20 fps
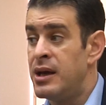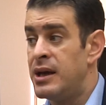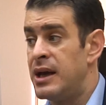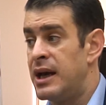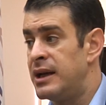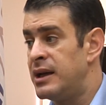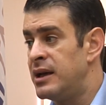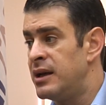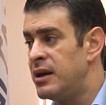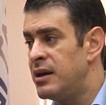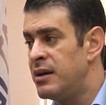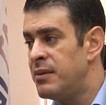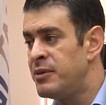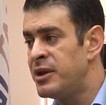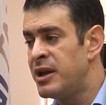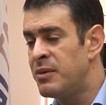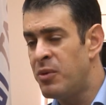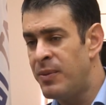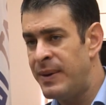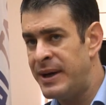يعني آه,
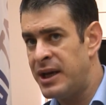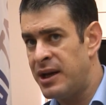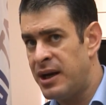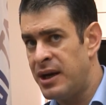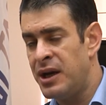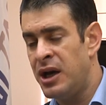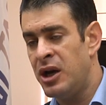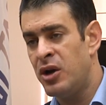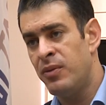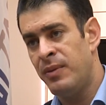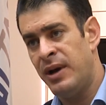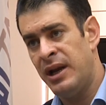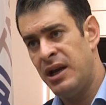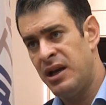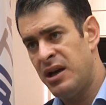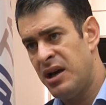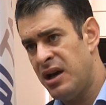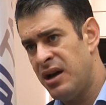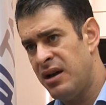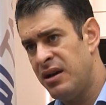من المبكر ان نحكم
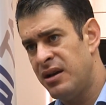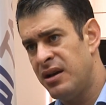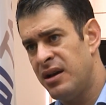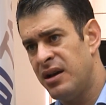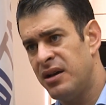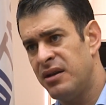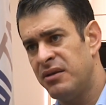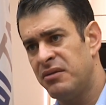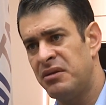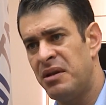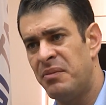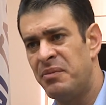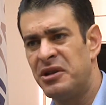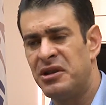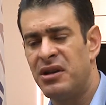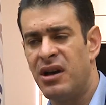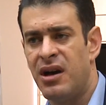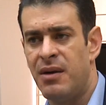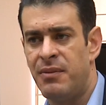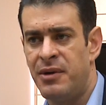عليها هي تم
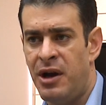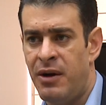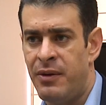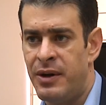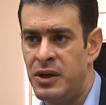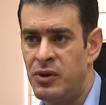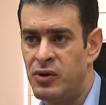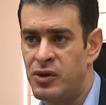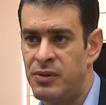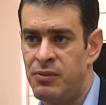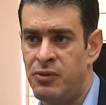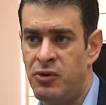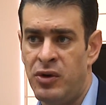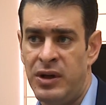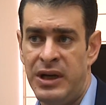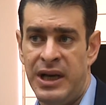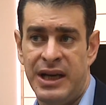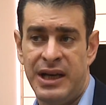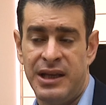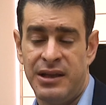اطلاقها من حوالي
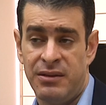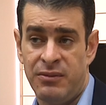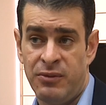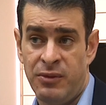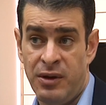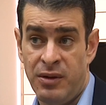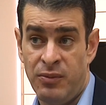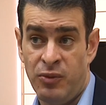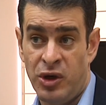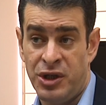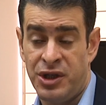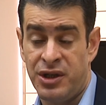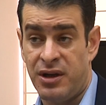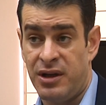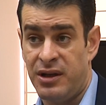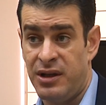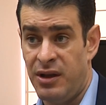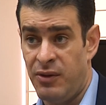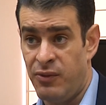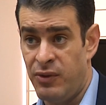اسبوع لكن
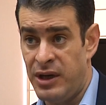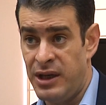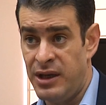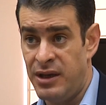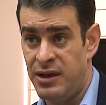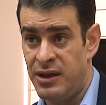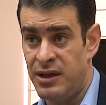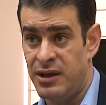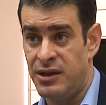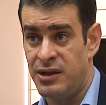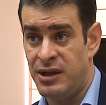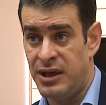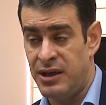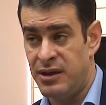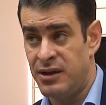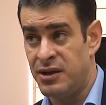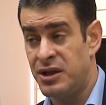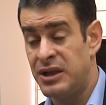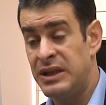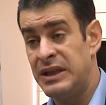المؤشرات الاوليه
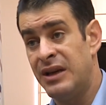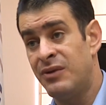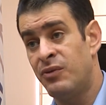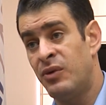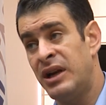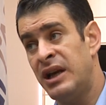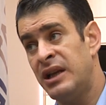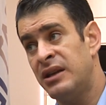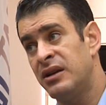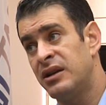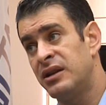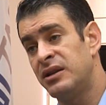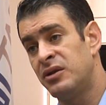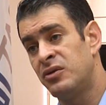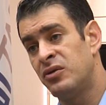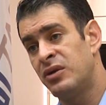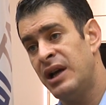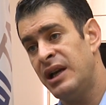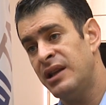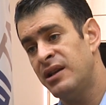جيده جدا ونعتقد
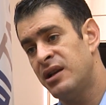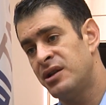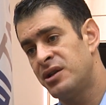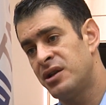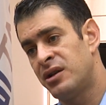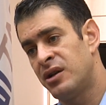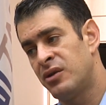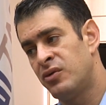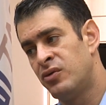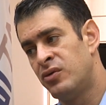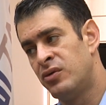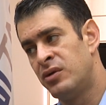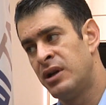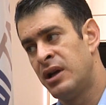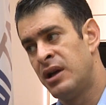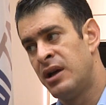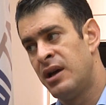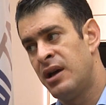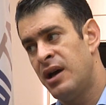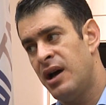انه نحتاج ان نكون
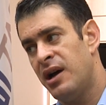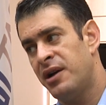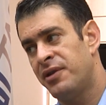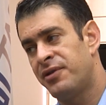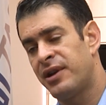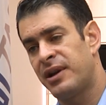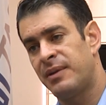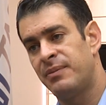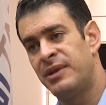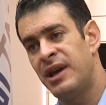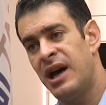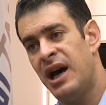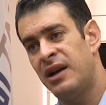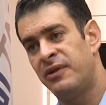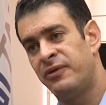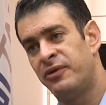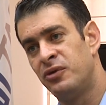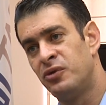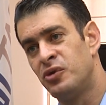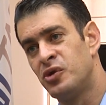اكثر ابداعا
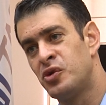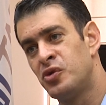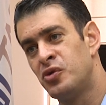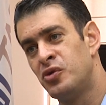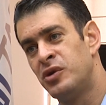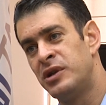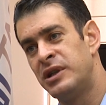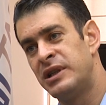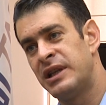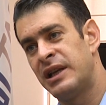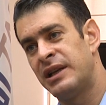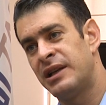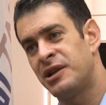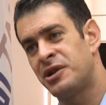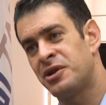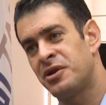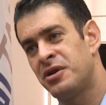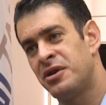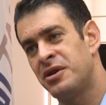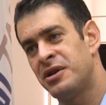في الوصول الى
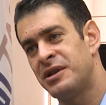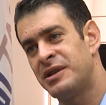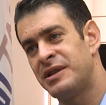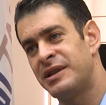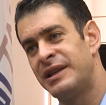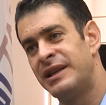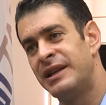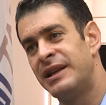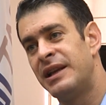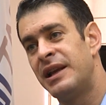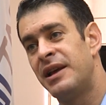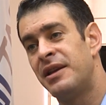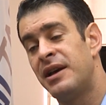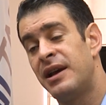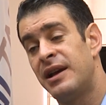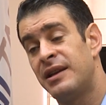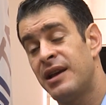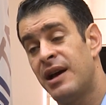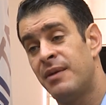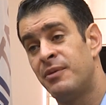الاشخاص اللي
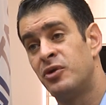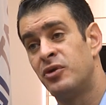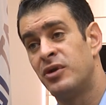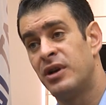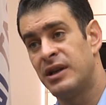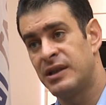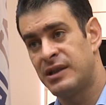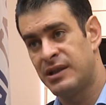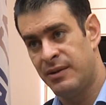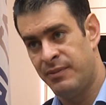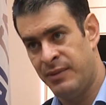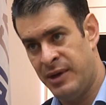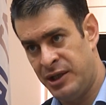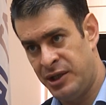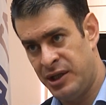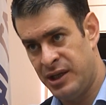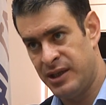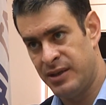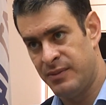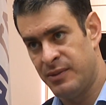لا يتعاملون اصلا مع
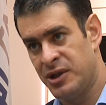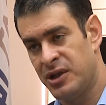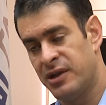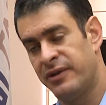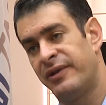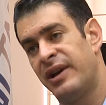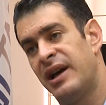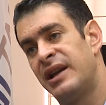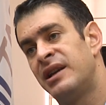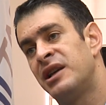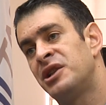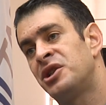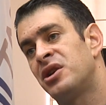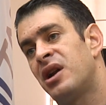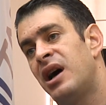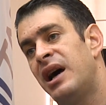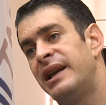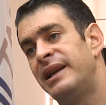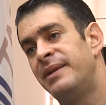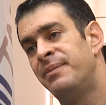الجهاز المصرفي ان
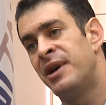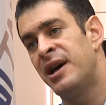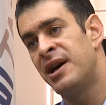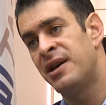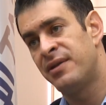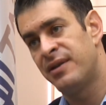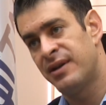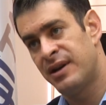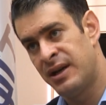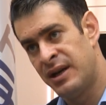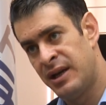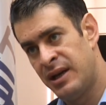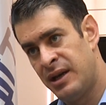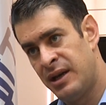نشرح لماذا